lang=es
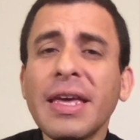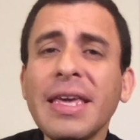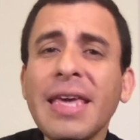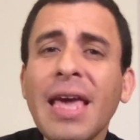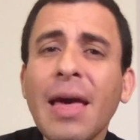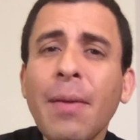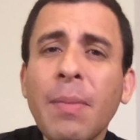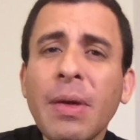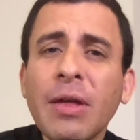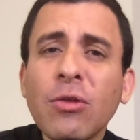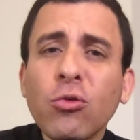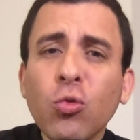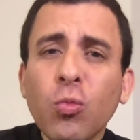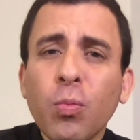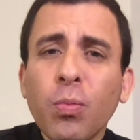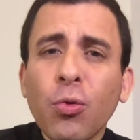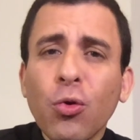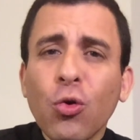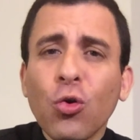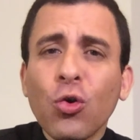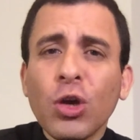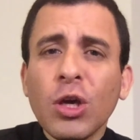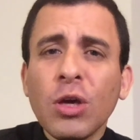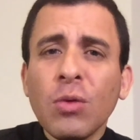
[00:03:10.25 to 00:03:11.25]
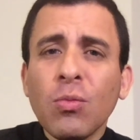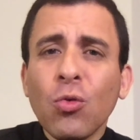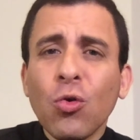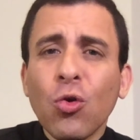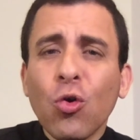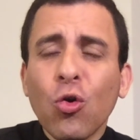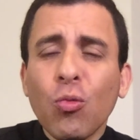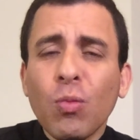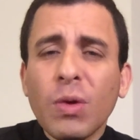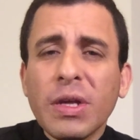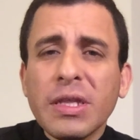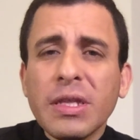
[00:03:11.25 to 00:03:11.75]
llama ama a tu prójimo
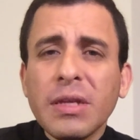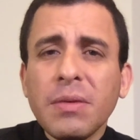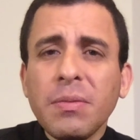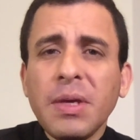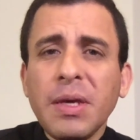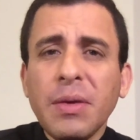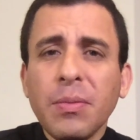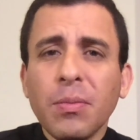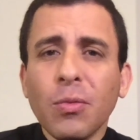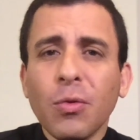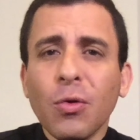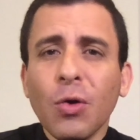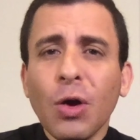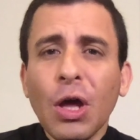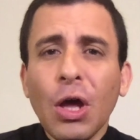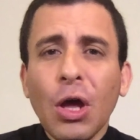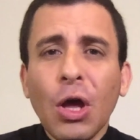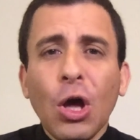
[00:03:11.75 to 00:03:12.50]
como a ti mismo.